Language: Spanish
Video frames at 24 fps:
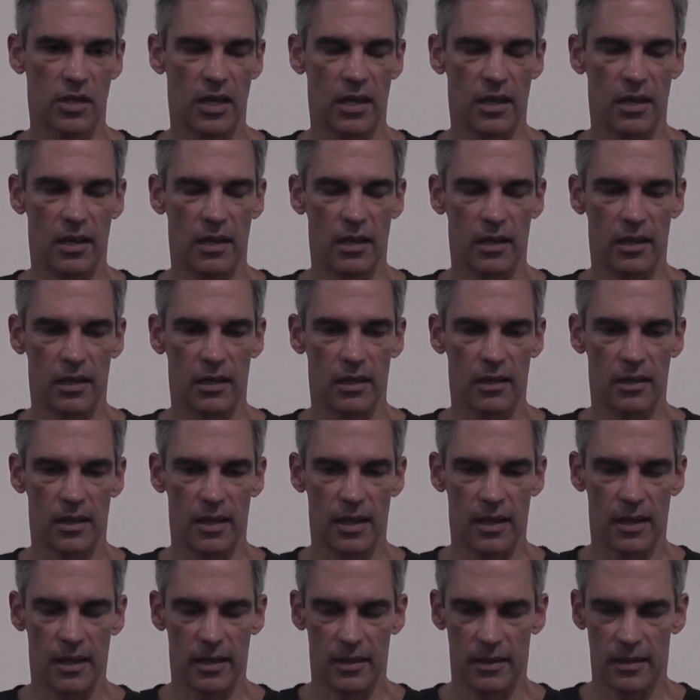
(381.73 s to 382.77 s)
eh,
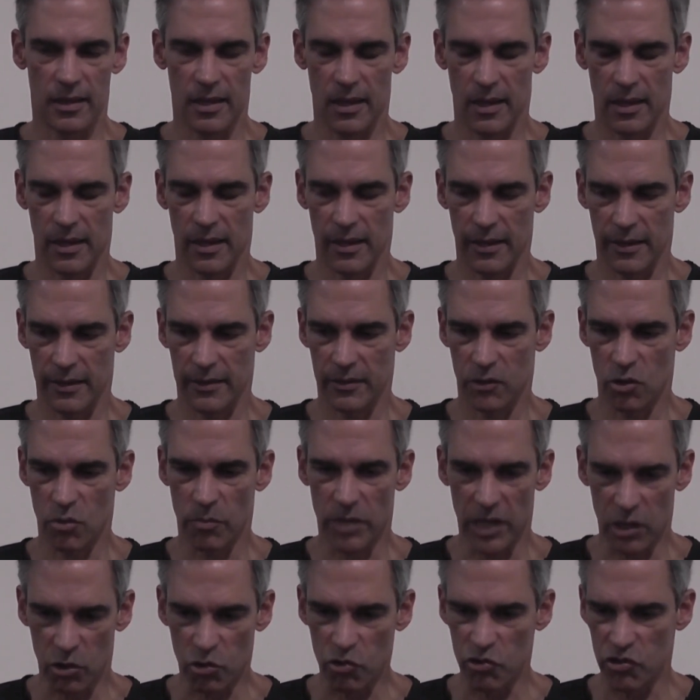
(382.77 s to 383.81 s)
eh, eh,
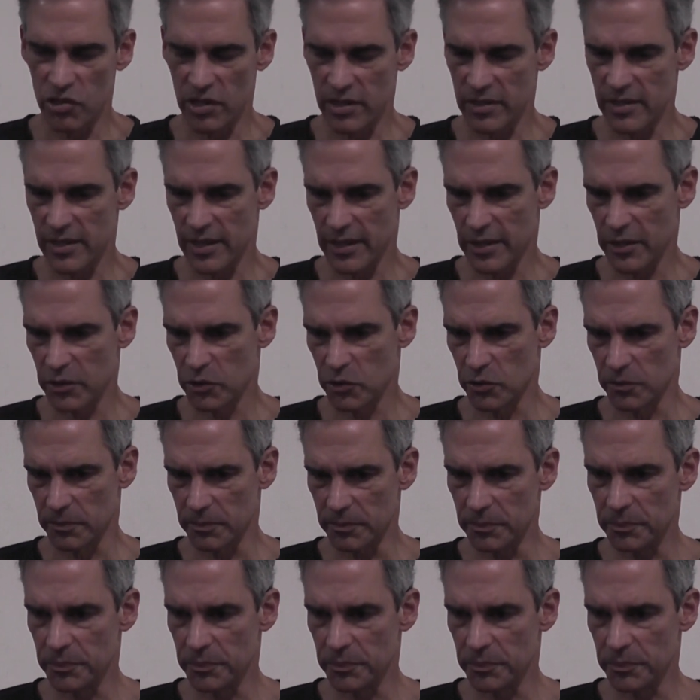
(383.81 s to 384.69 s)
tomar conciencia de esto.